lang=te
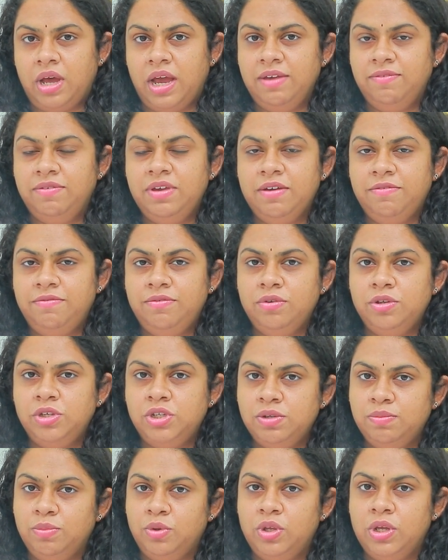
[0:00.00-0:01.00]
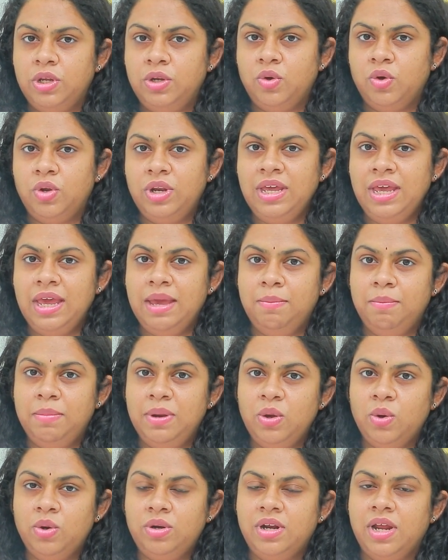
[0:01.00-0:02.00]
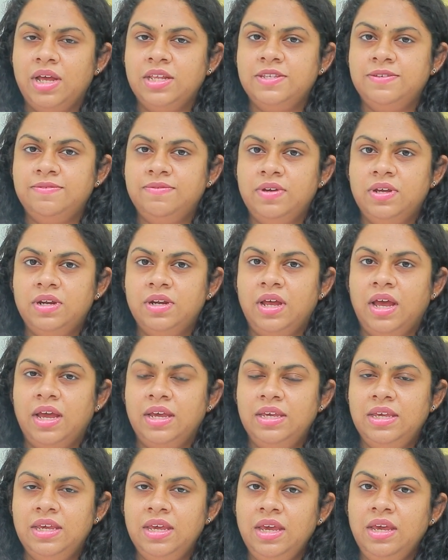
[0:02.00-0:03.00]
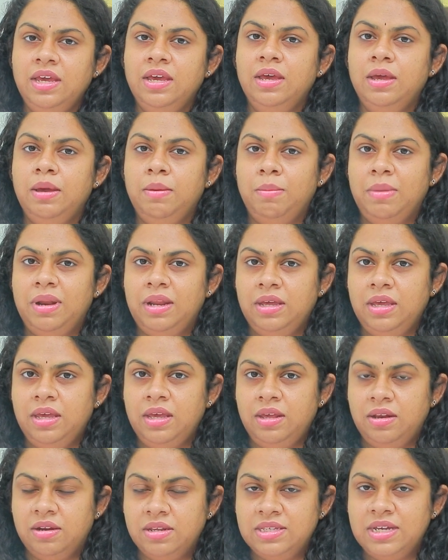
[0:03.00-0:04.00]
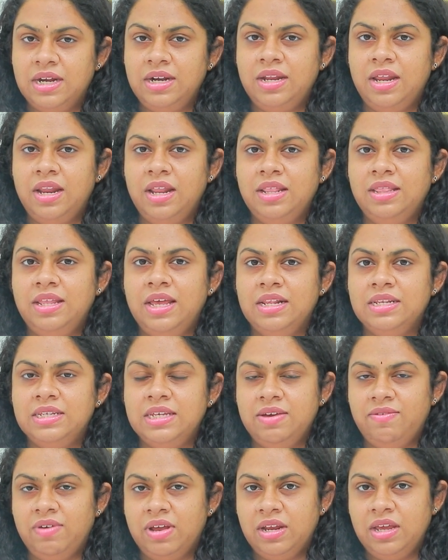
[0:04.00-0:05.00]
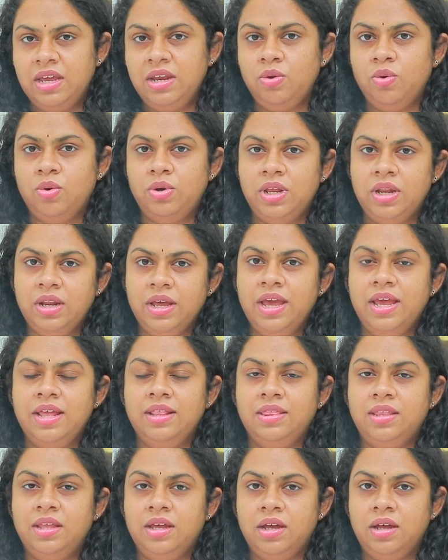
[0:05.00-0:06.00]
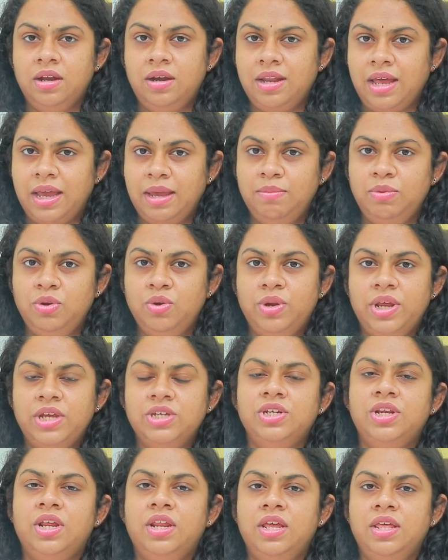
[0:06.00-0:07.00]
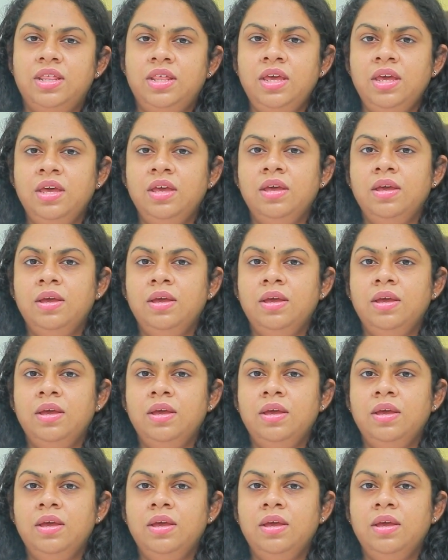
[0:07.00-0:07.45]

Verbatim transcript: ఐవీఎఫ్ నుంచి మొదలుకొని ఎంబ్రియో ట్రాన్స్ఫర్ అయ్యి మనకి రిజల్ట్ అనేది తెలిసే వరకు టోటల్గా ఎంత టైం డ్యూరేషన్ అనేది